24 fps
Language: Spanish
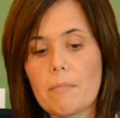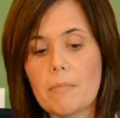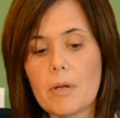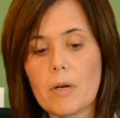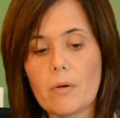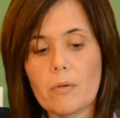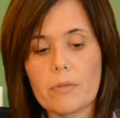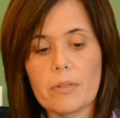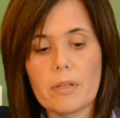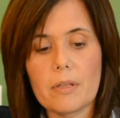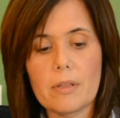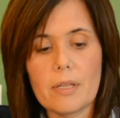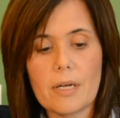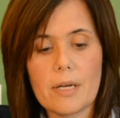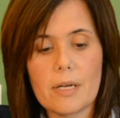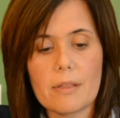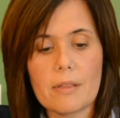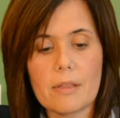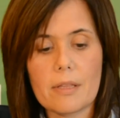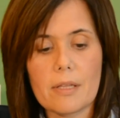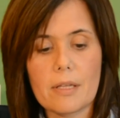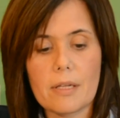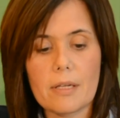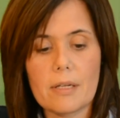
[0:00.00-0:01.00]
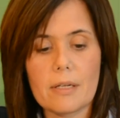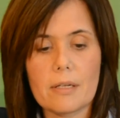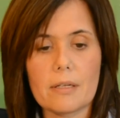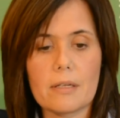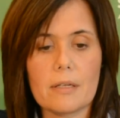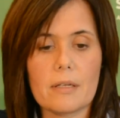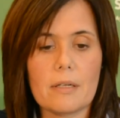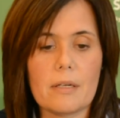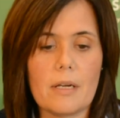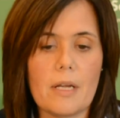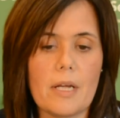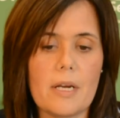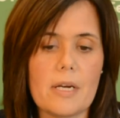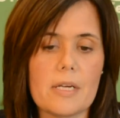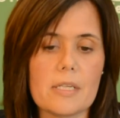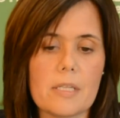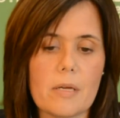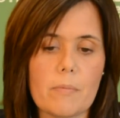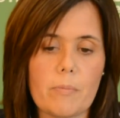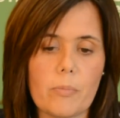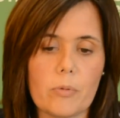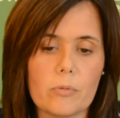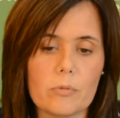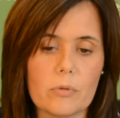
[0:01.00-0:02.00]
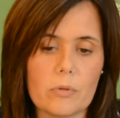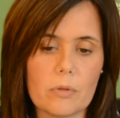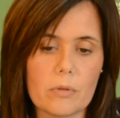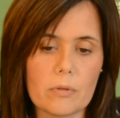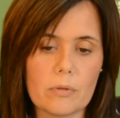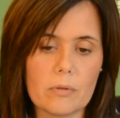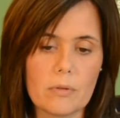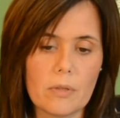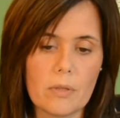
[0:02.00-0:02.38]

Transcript: velocidad en este punto.